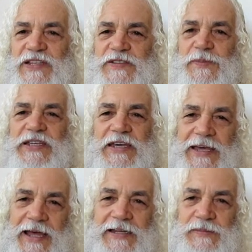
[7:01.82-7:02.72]
l'esprit est
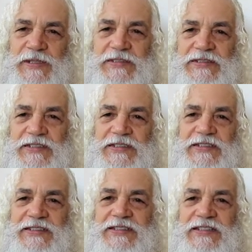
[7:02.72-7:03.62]
calme,
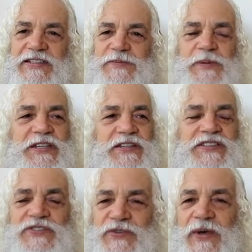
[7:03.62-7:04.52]
l'esprit est
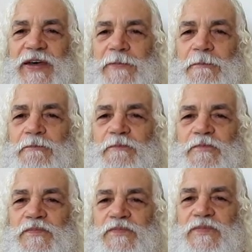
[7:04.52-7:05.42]
serein,
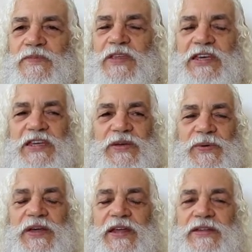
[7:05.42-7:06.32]
et il
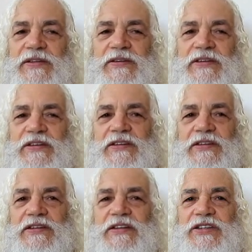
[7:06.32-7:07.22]
regarde
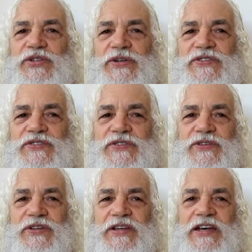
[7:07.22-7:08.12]
les
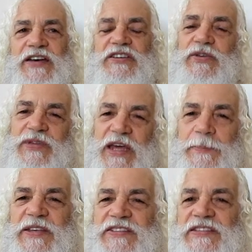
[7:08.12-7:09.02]
choses avec une
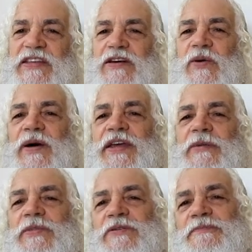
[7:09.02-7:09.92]
capacité
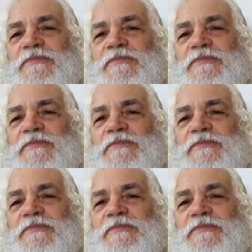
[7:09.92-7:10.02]
incroyable.